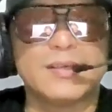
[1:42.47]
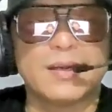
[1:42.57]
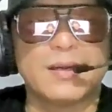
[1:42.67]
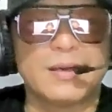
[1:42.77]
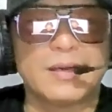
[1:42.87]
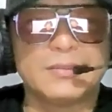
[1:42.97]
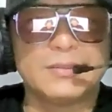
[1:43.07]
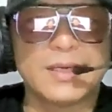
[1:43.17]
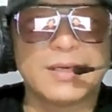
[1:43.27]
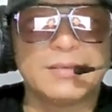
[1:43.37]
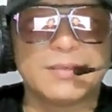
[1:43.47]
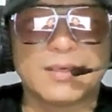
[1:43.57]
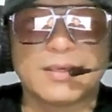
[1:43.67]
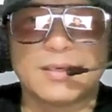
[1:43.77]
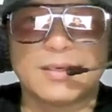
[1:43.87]
uh, ano daw
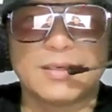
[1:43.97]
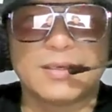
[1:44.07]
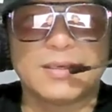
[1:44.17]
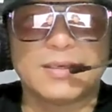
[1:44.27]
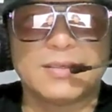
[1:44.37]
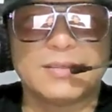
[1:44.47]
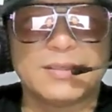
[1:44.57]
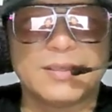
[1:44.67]
uh,